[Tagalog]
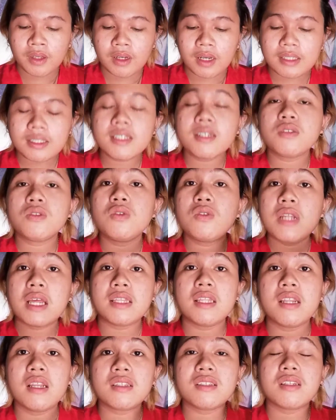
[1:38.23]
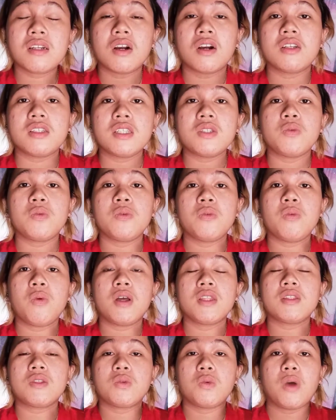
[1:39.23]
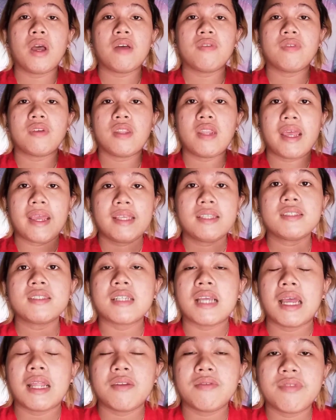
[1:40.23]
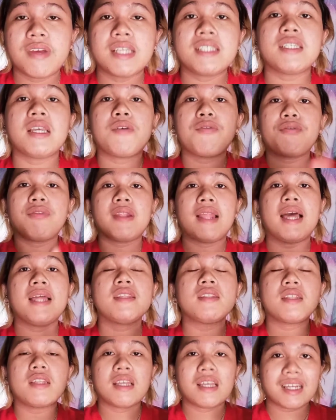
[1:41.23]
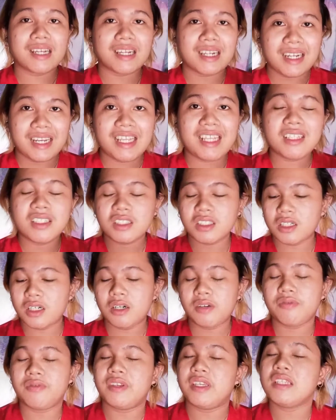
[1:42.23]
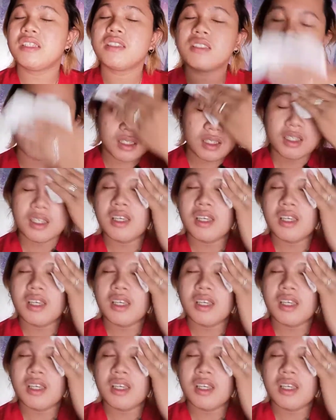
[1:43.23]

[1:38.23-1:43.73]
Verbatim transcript: Kasi gusto natin as an artist, we want to have a nice canvas, a flat, a clean surface